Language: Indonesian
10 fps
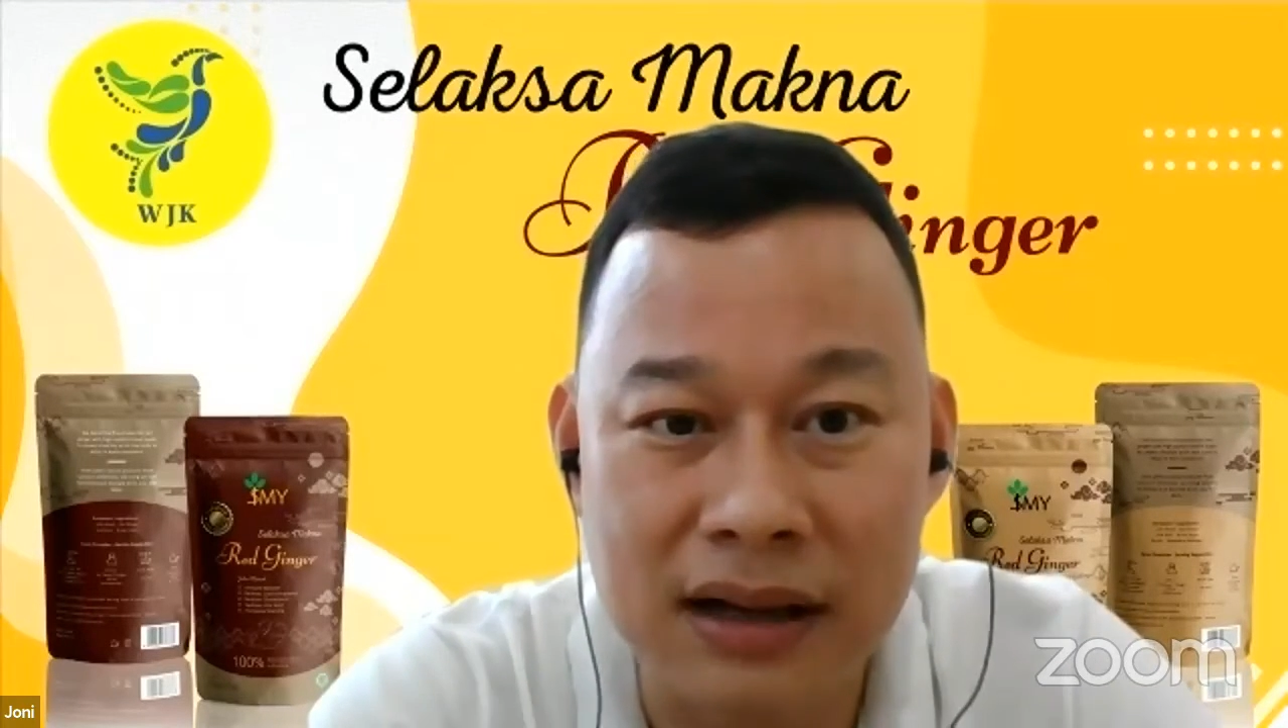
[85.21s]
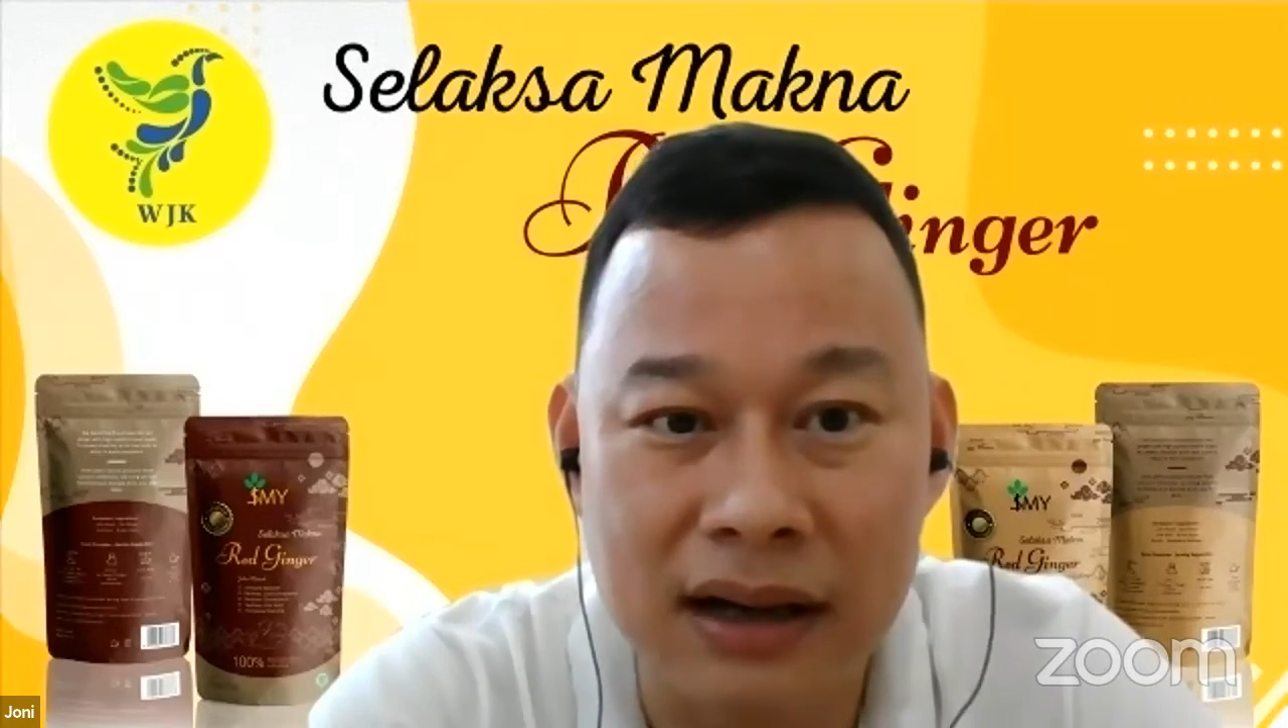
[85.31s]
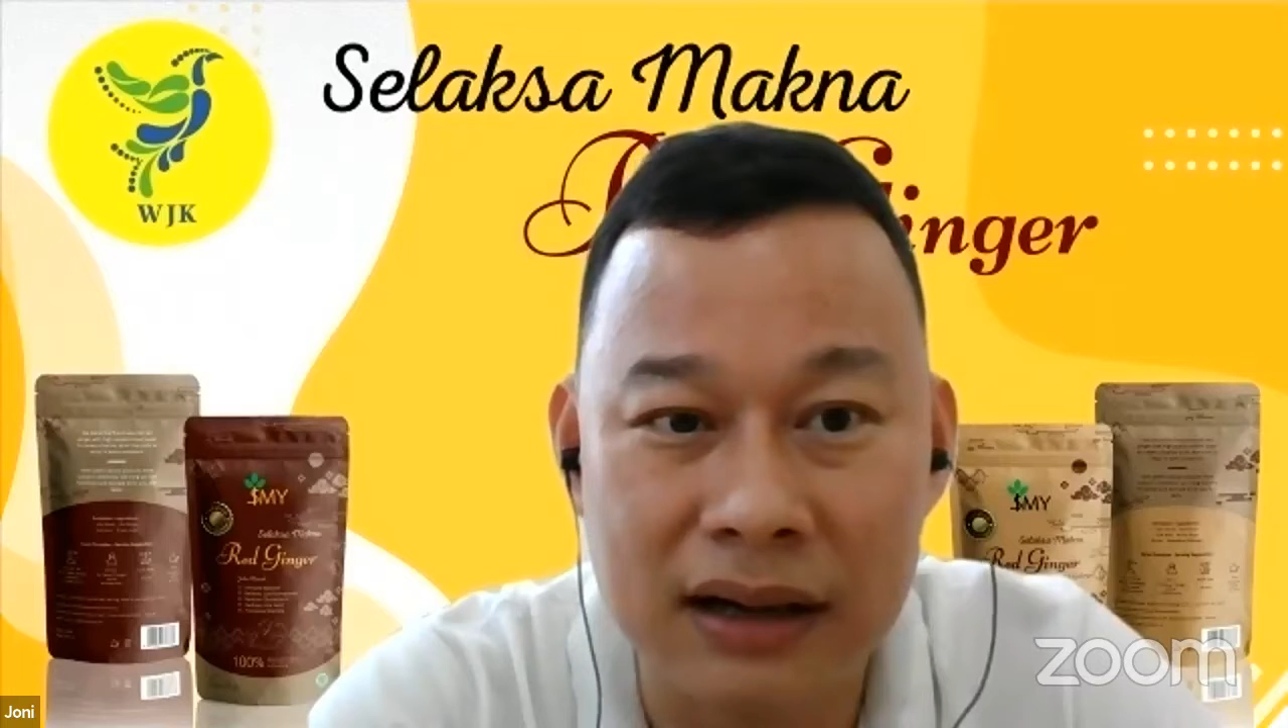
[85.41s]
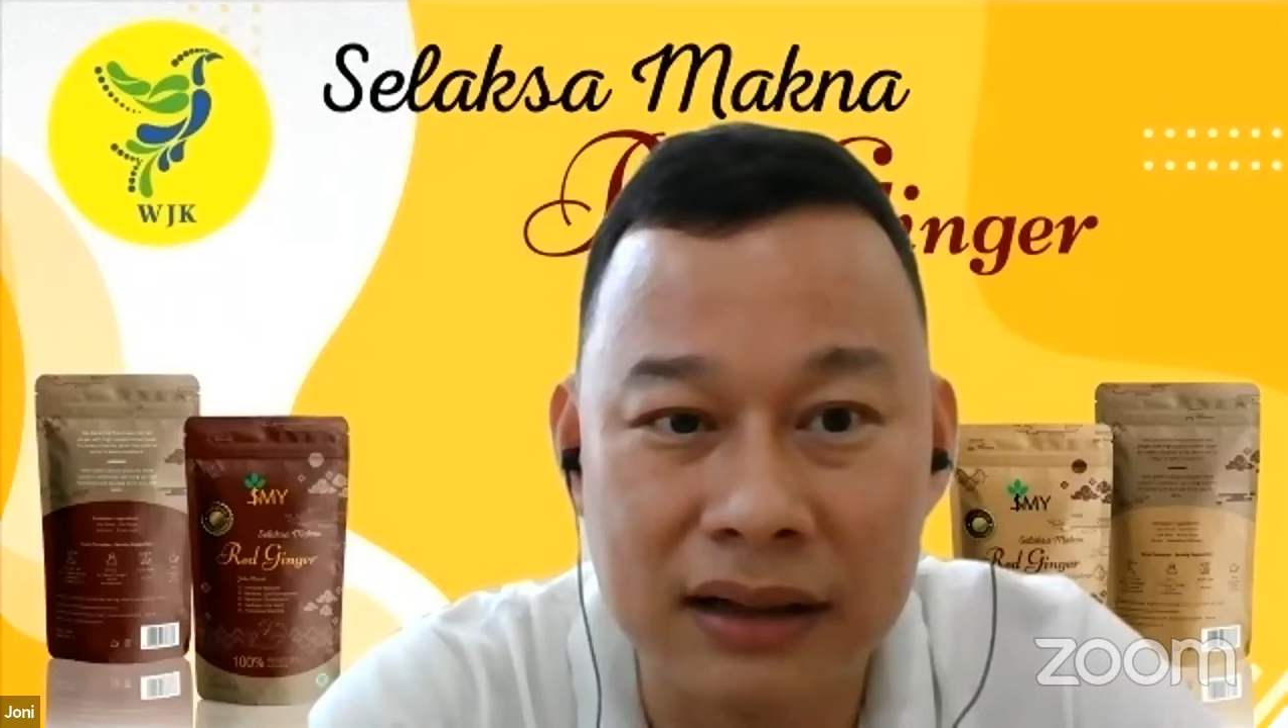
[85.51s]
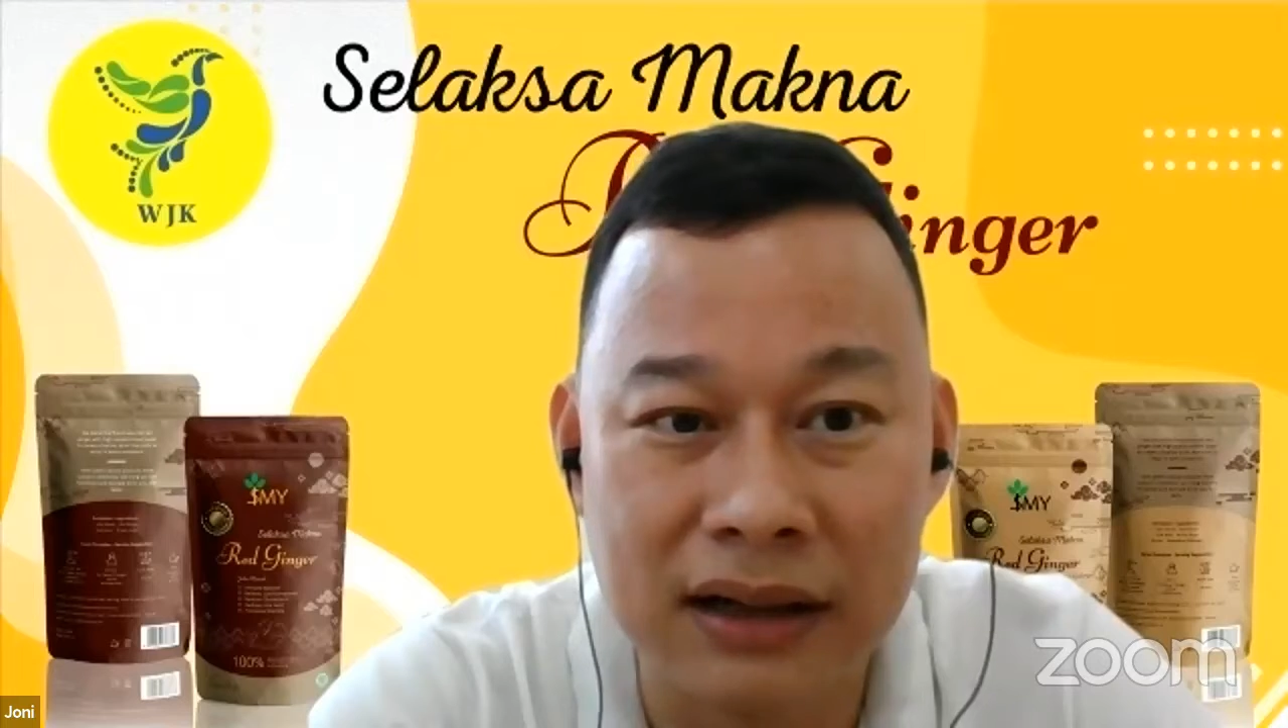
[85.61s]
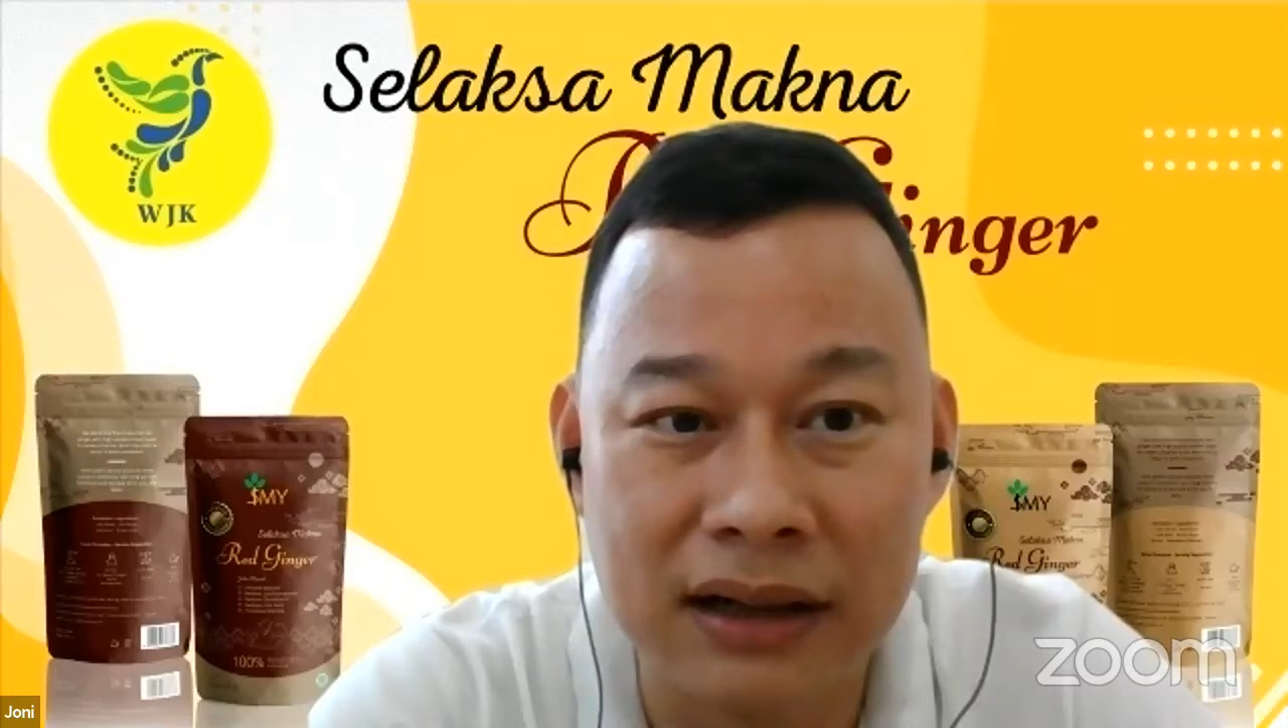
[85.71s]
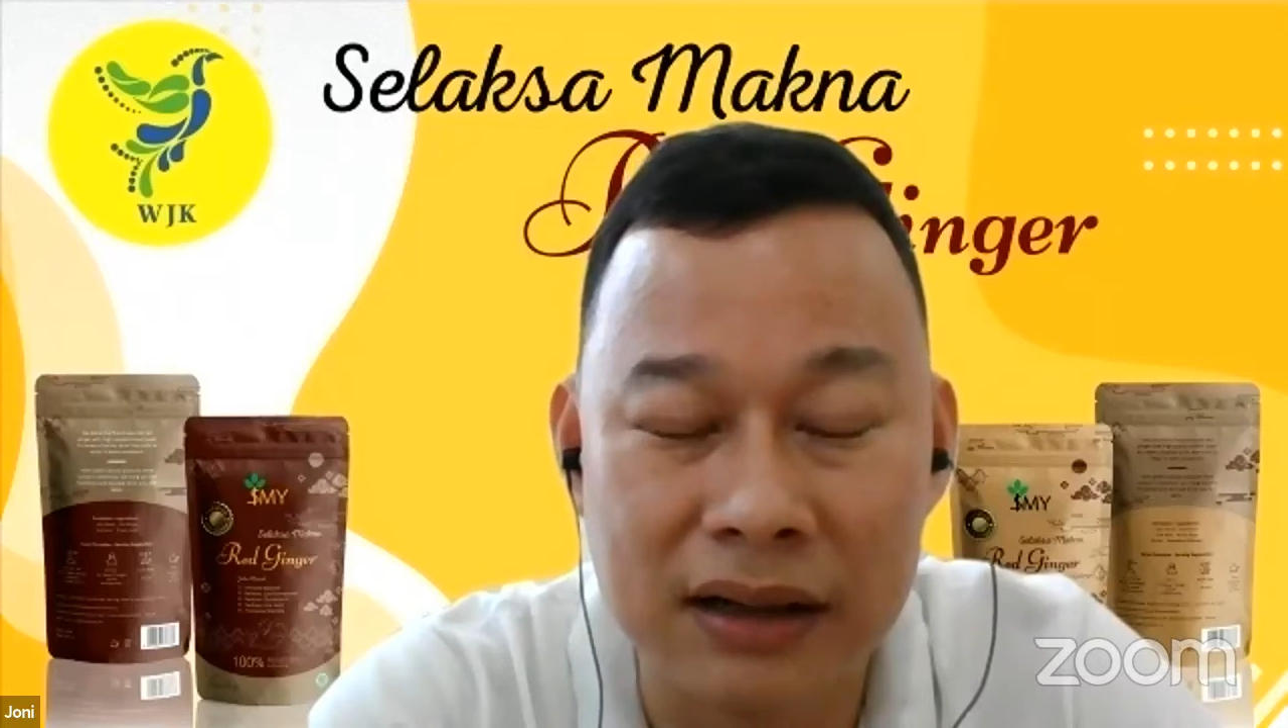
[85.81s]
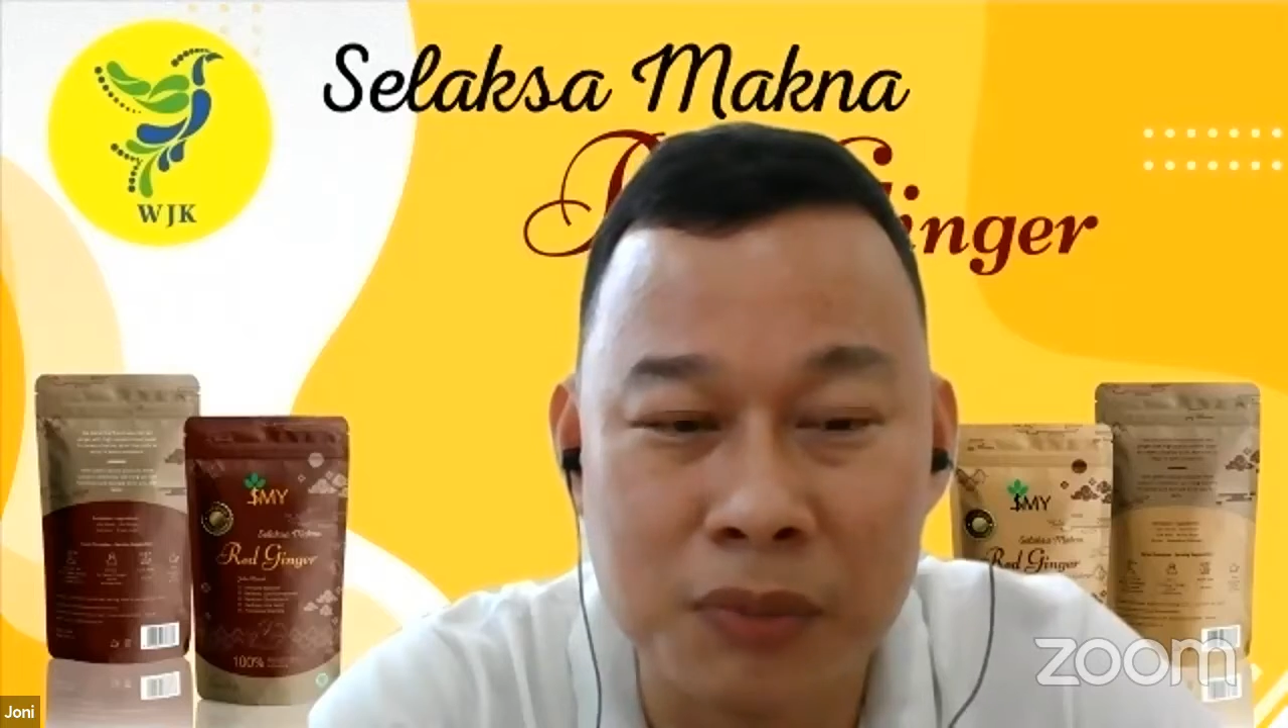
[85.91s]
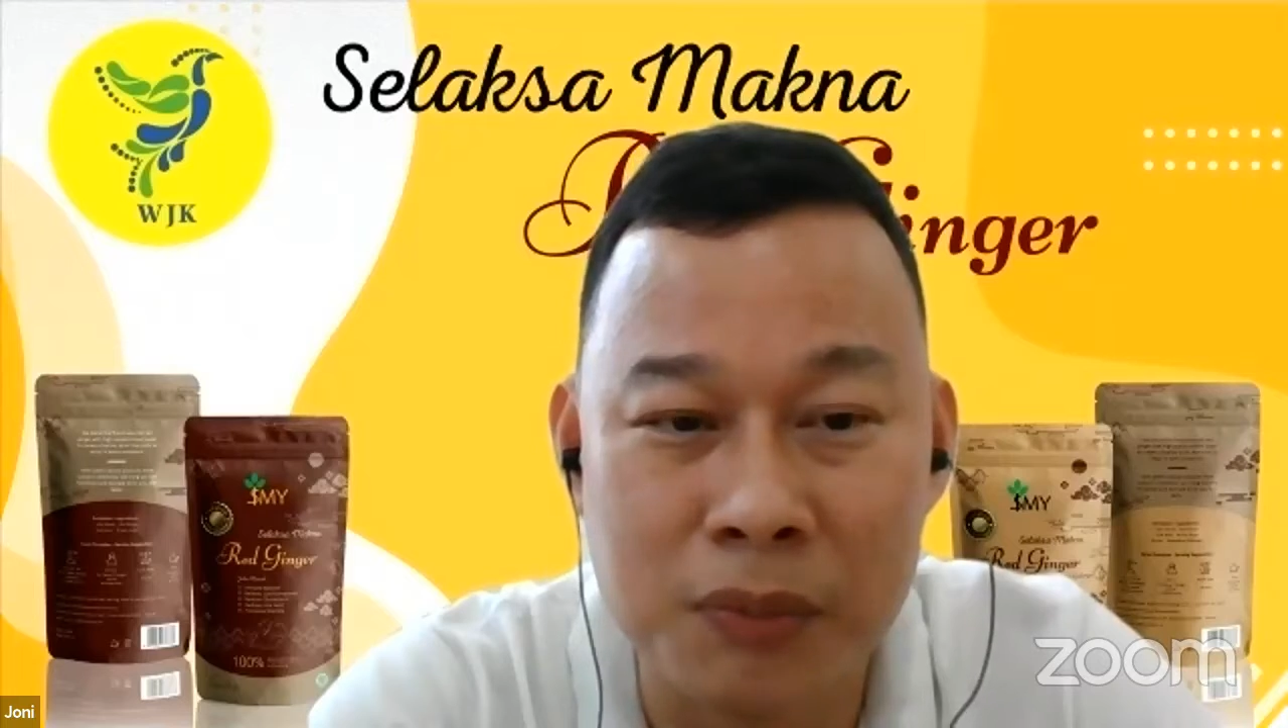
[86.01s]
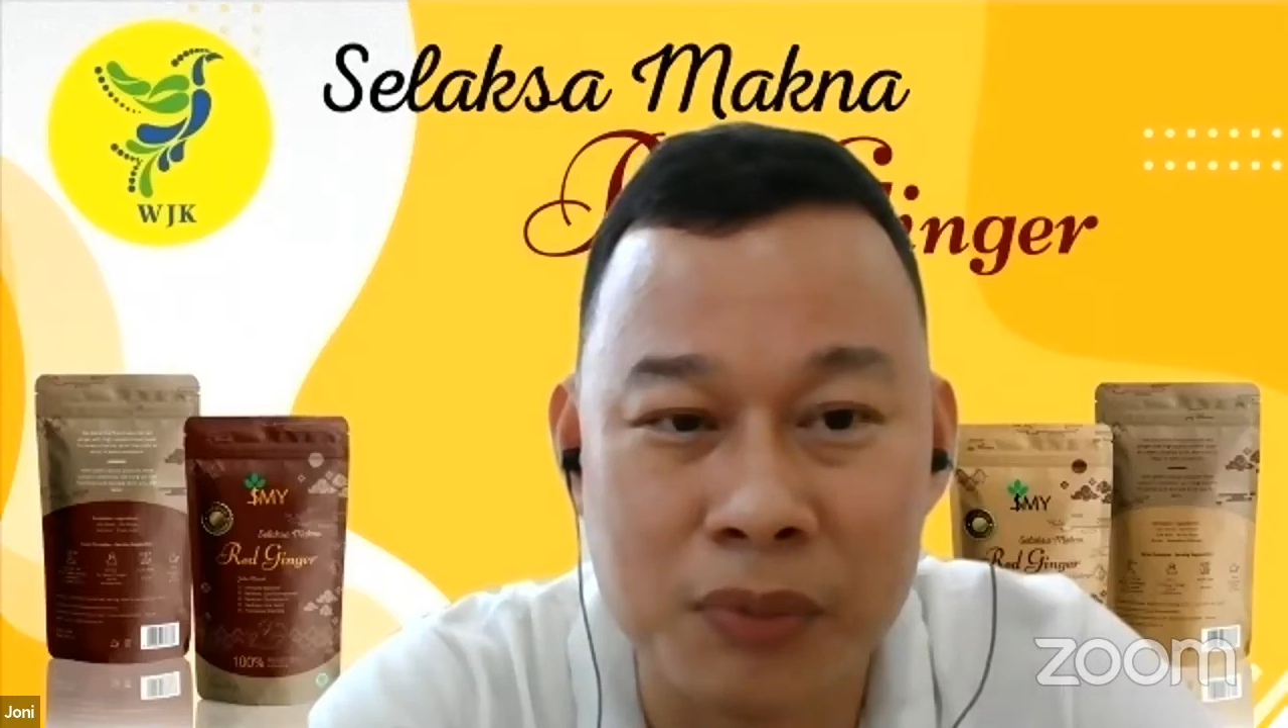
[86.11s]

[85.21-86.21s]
sekarang yang lagi